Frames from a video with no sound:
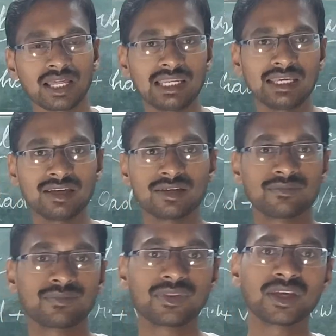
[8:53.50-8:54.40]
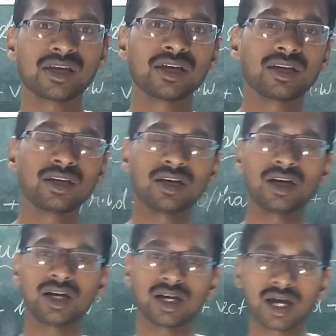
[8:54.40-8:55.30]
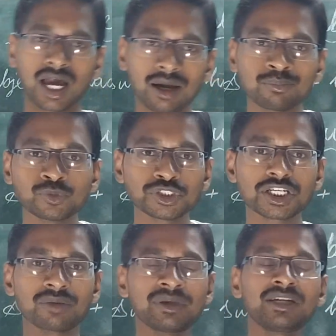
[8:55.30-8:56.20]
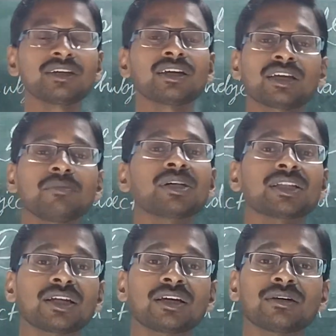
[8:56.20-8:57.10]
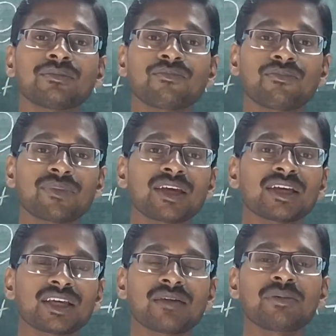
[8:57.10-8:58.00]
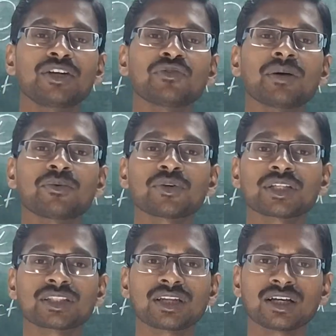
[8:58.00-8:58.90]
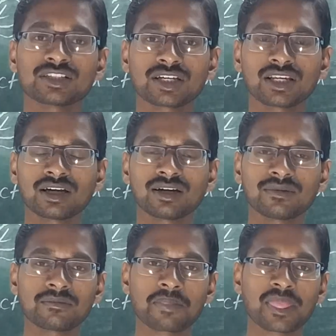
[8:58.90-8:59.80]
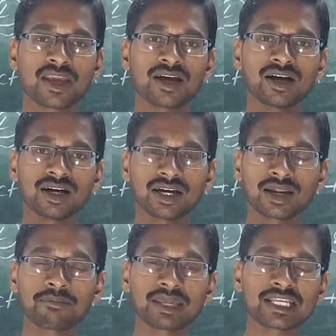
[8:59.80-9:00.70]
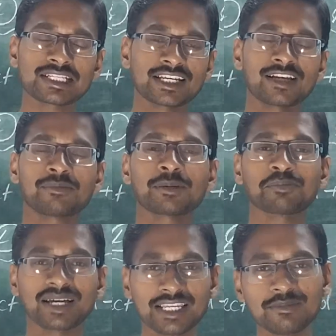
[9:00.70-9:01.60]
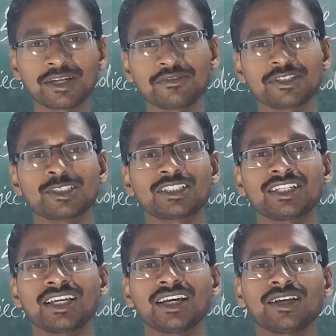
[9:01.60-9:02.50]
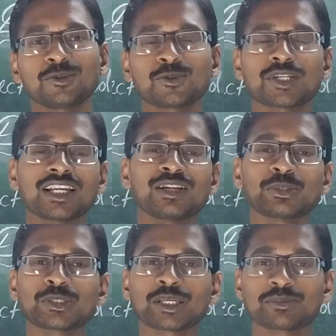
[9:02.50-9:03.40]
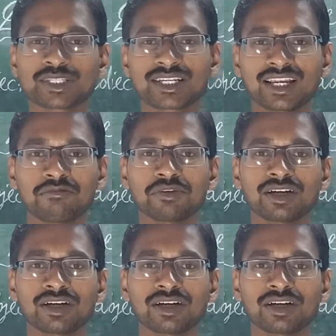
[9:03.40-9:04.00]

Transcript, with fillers: लेंगे आप मुझे कमेंट करके बताना कि वीडियो आपको कितना अच्छा लगा अगर आप मेरे चैनल पर पहली बार विजिट किए हैं तो चैनल को सब्सक्राइब